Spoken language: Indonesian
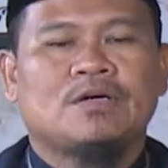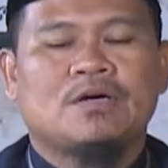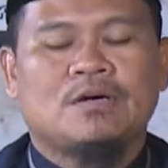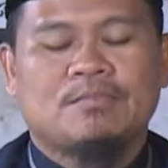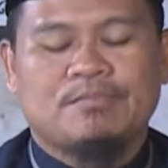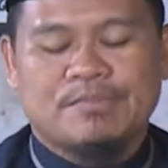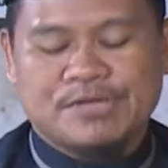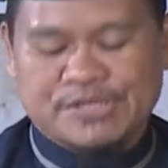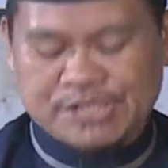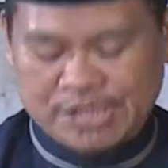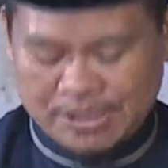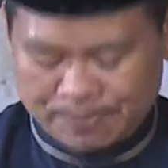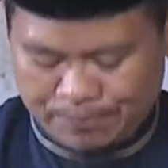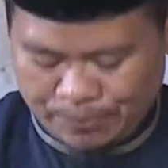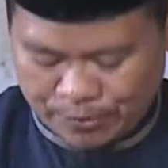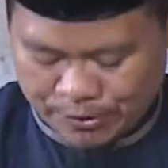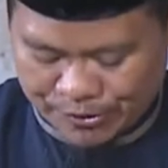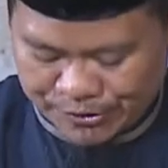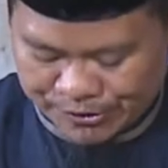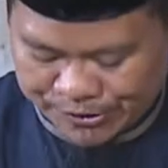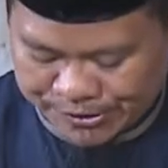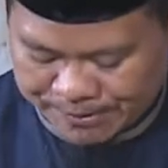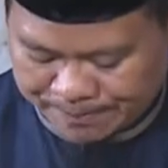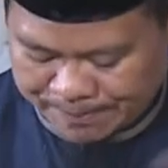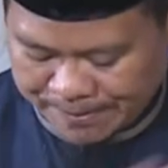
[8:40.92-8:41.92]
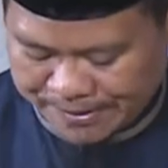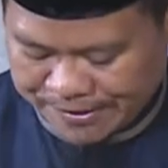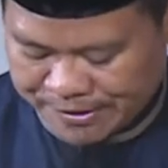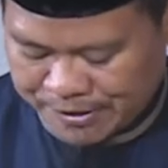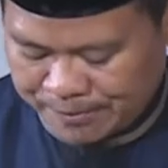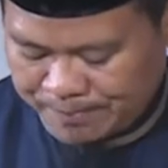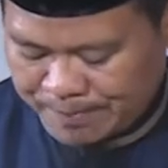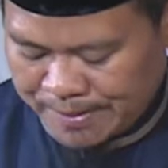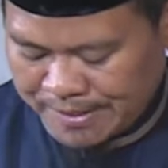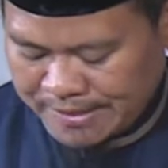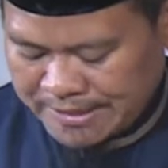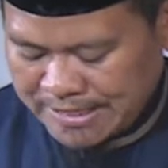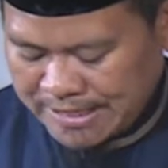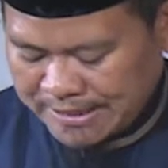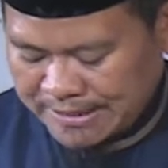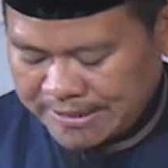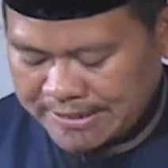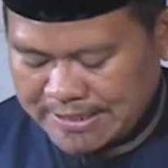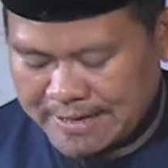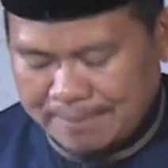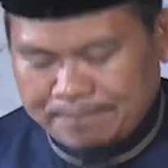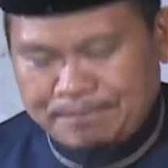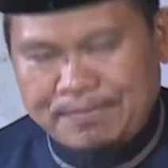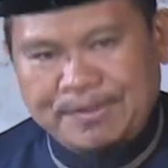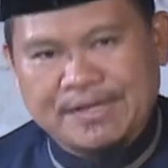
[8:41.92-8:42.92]
Meskipun sifat-sifat yang
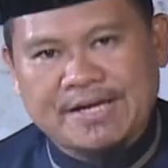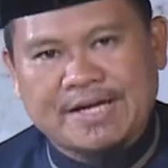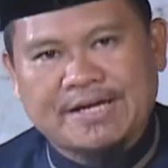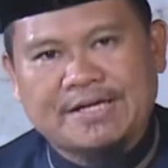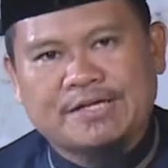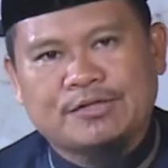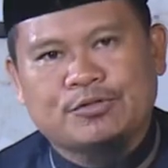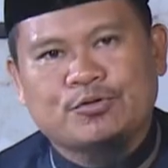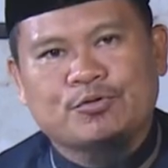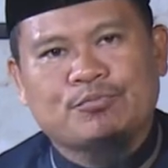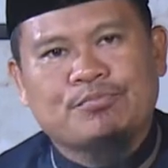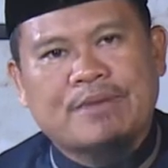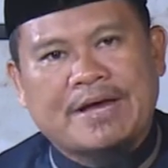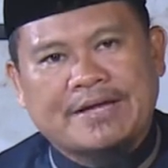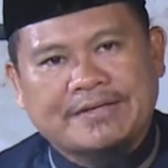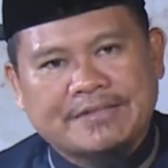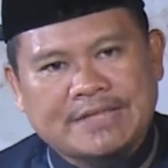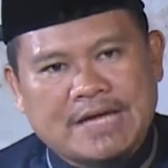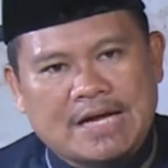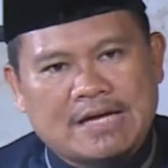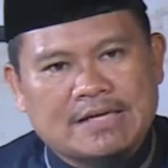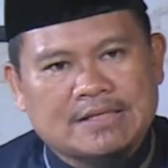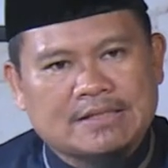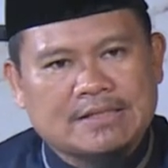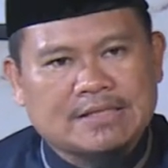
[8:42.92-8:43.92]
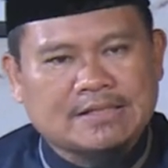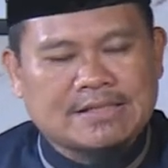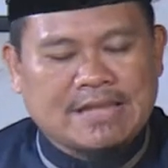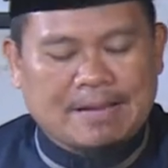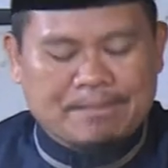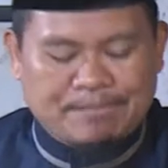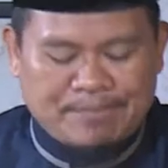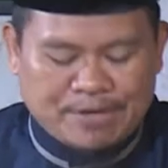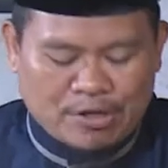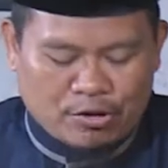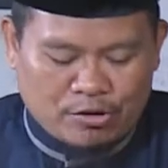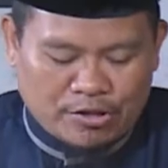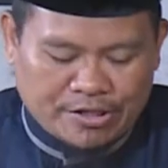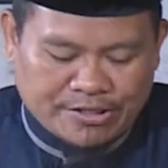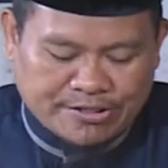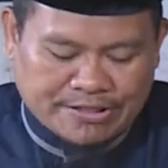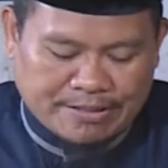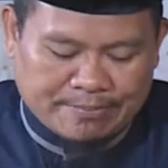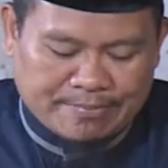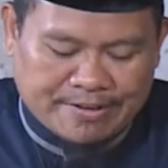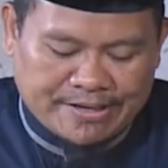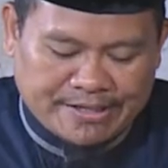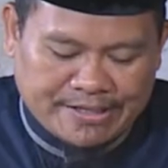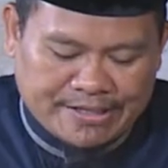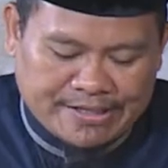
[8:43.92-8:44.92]
dinapikan itu banyak, tetapi kalau
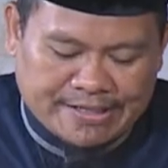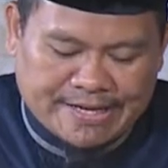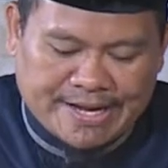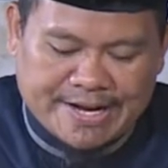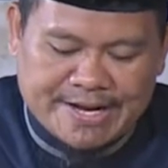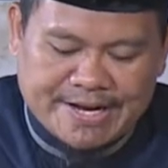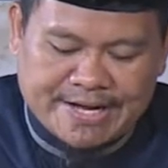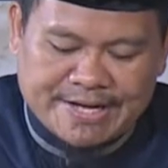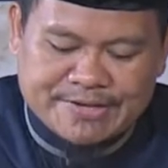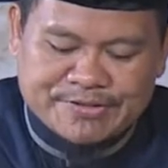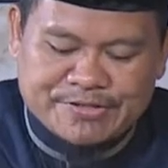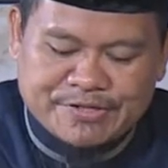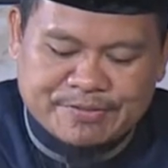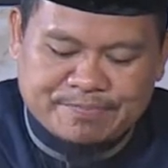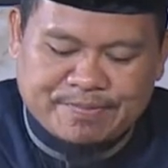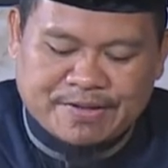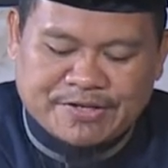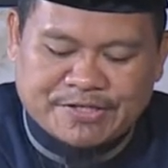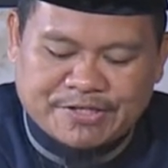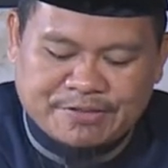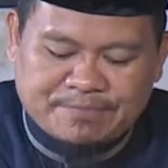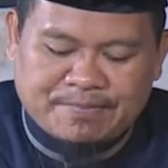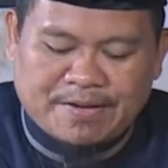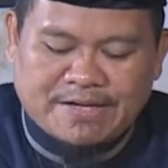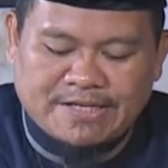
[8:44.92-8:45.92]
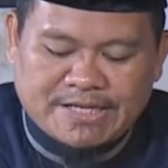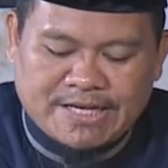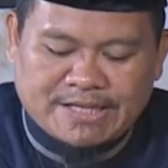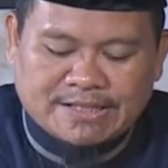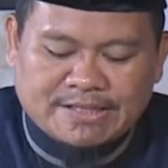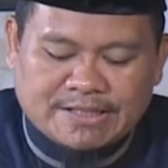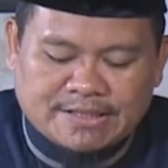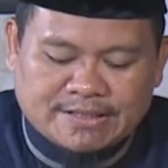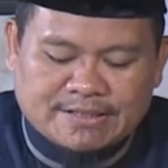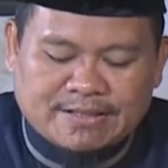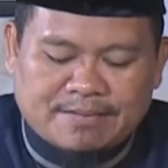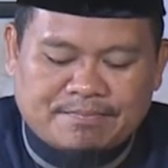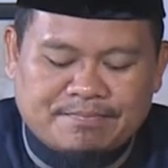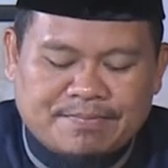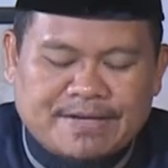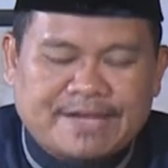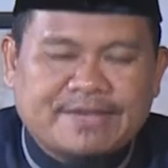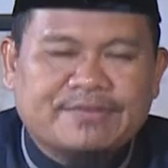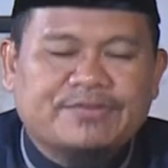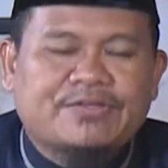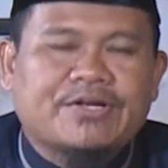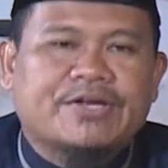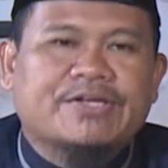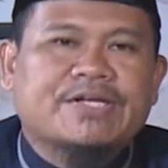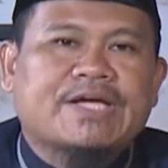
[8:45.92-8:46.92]
kita bandingkan dengan sifat-sifat yang
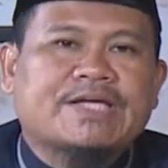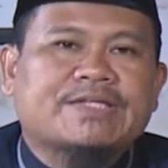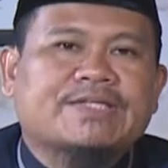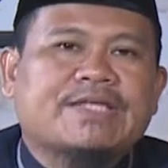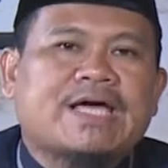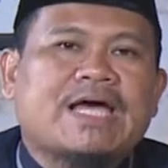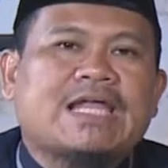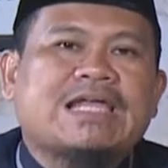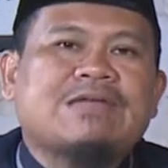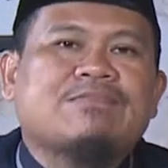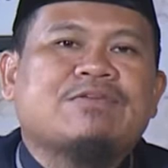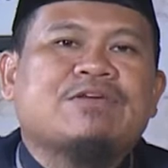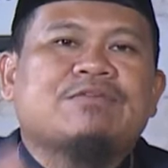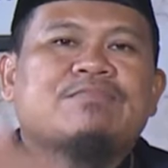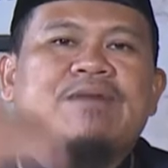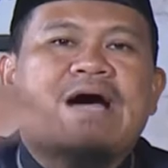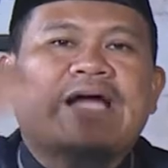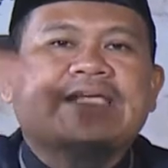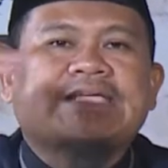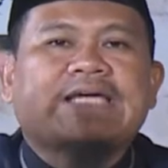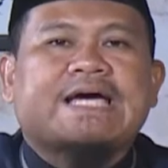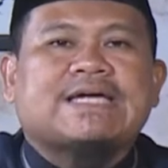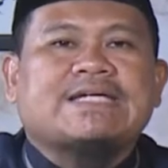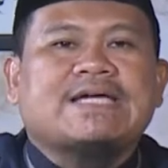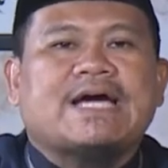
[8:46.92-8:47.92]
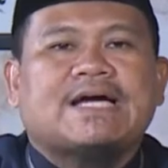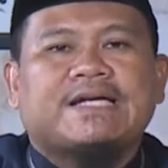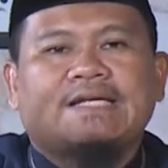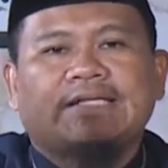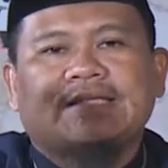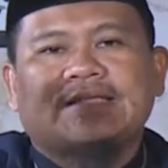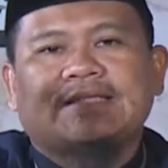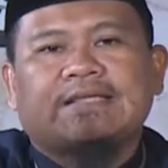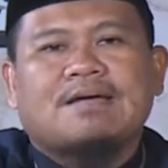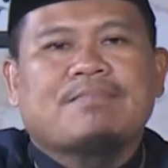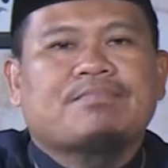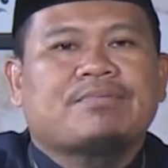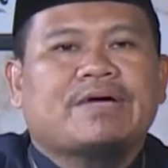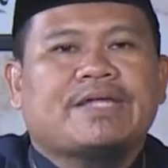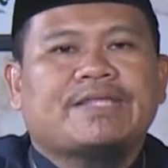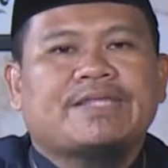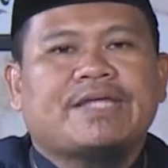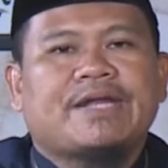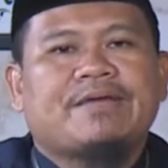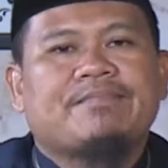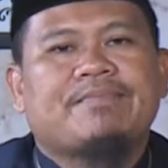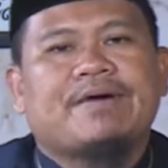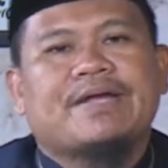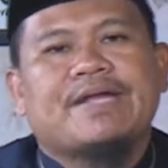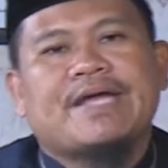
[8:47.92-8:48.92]
ditetapkan, ternyata lebih banyak yang ditetapkan
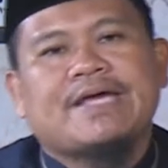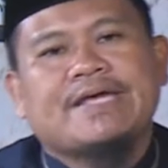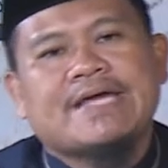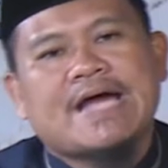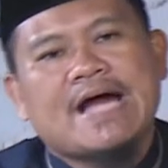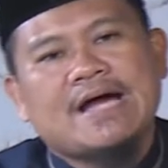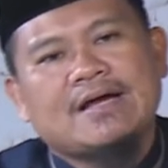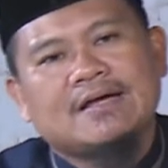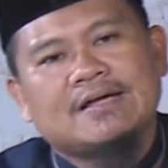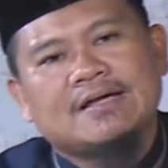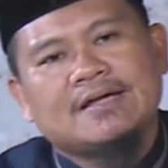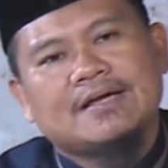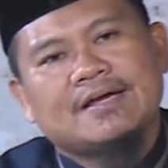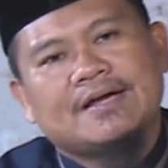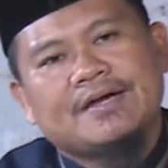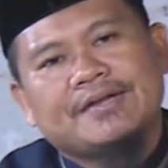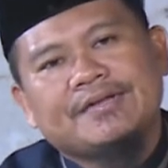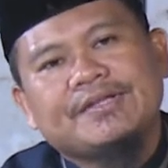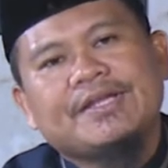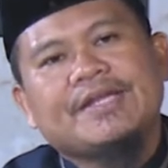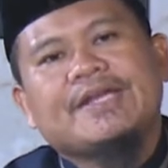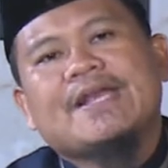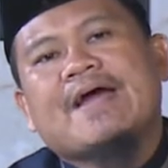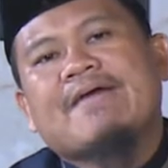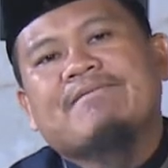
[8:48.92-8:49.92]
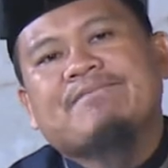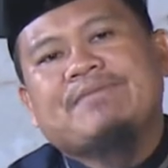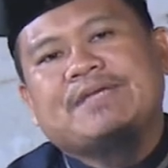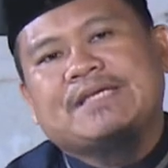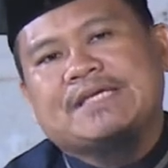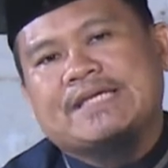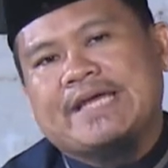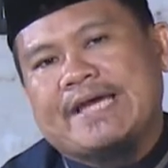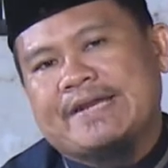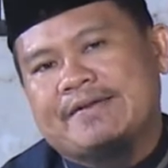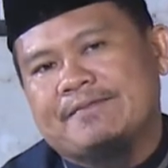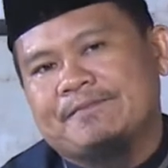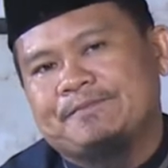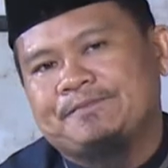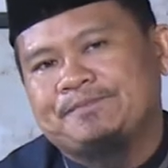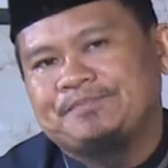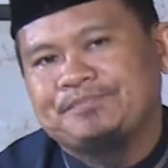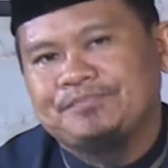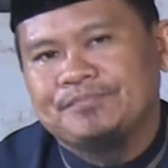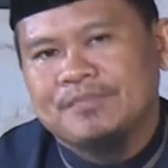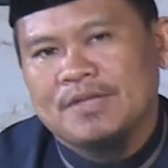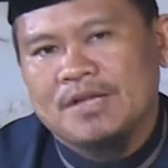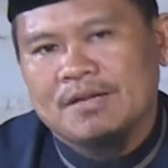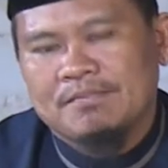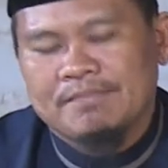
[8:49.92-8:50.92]
daripada yang dinapikan.
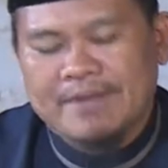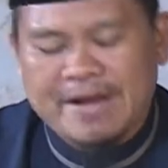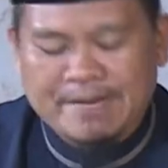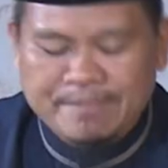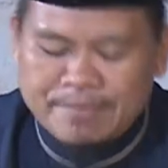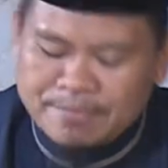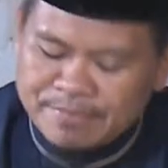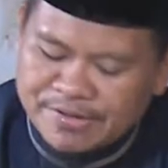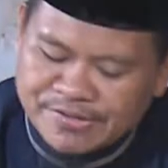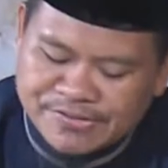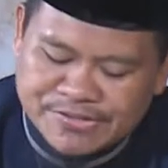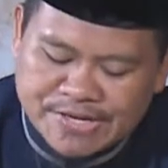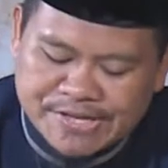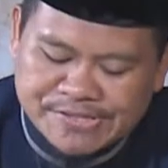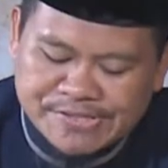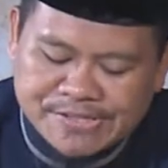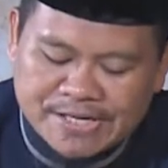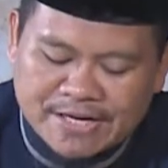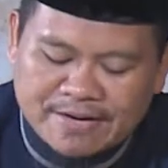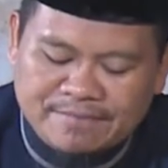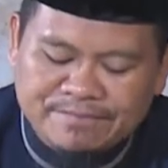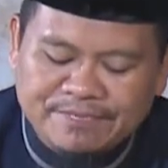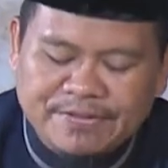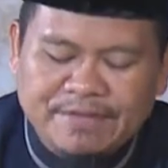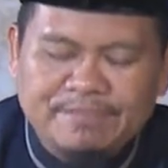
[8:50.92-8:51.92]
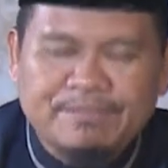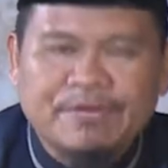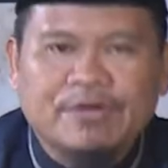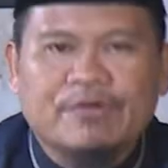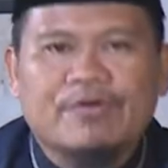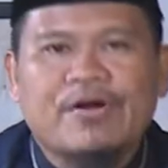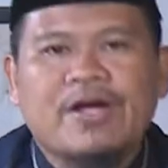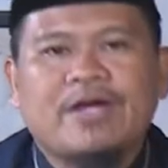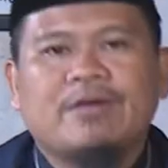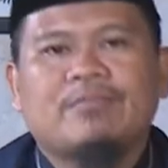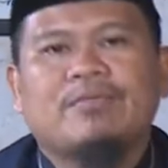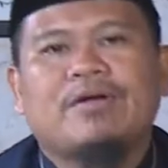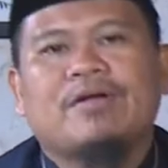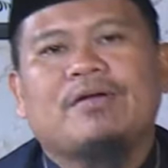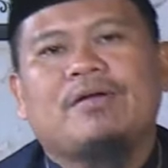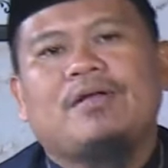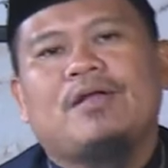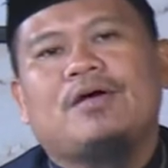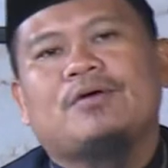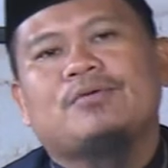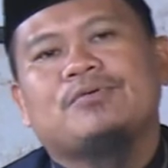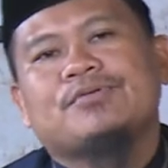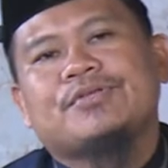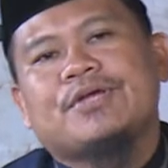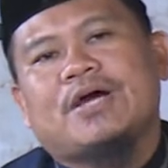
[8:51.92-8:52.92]
Para pemirsa Salam TV
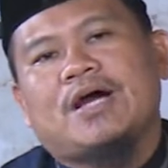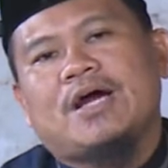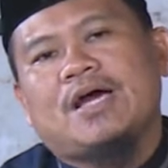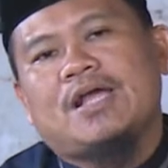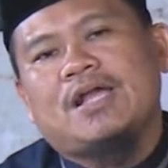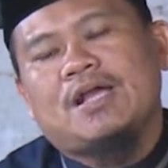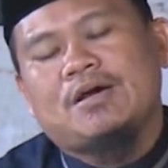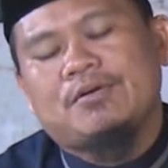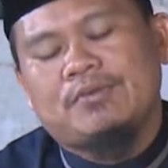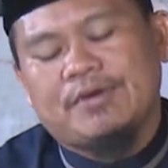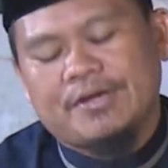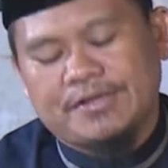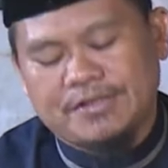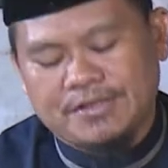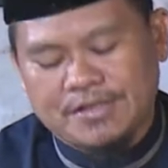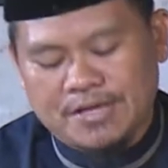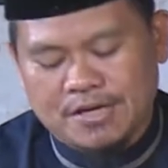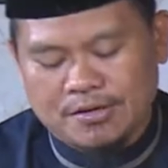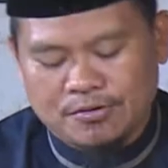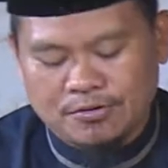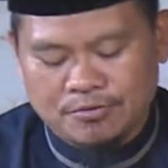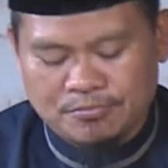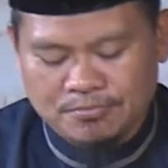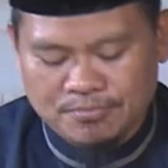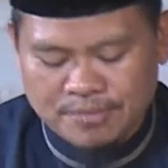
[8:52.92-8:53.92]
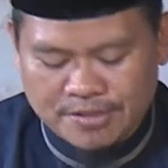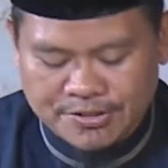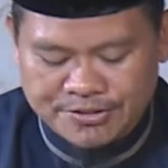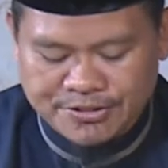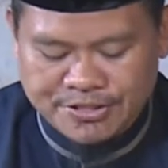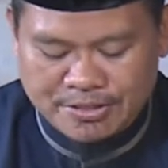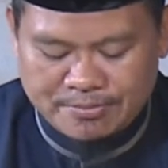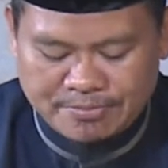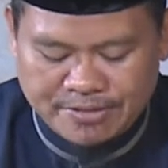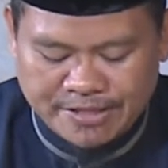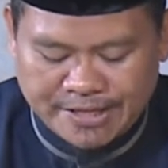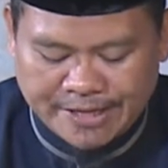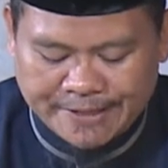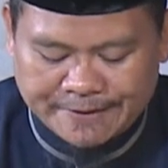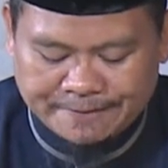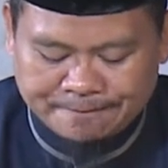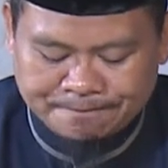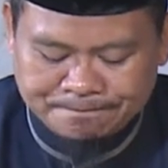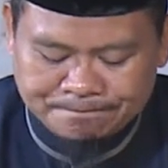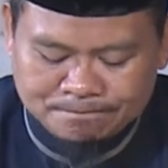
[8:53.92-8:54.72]
rahimanallahu taala wa iyakum jami'an.